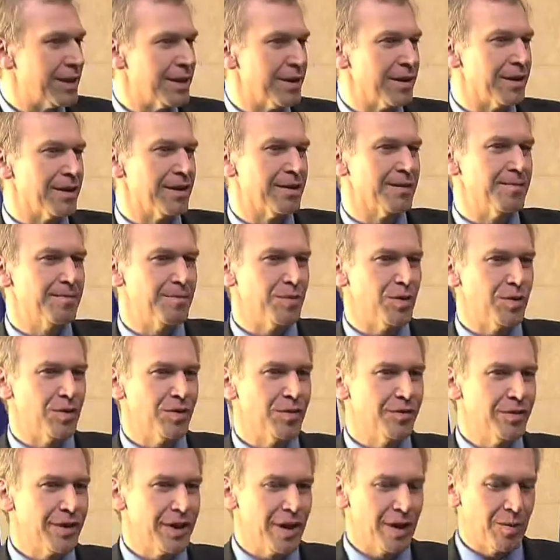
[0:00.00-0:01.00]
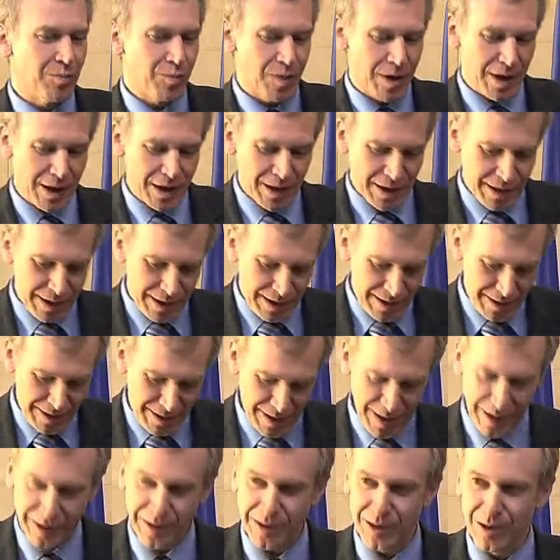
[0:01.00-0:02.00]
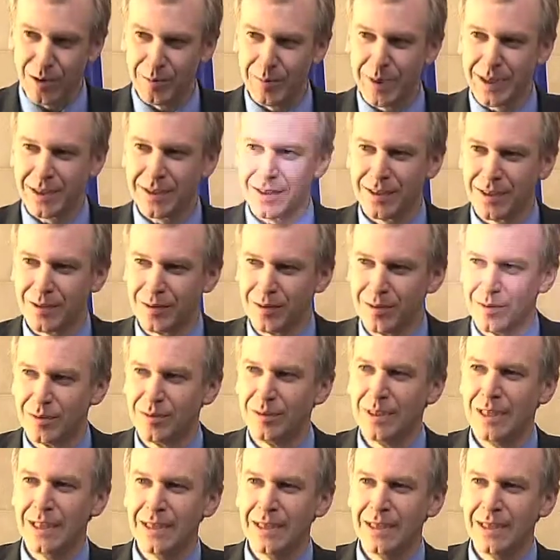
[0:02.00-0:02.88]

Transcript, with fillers: que, bon, néanmoins, les, les un kilomètre qu'on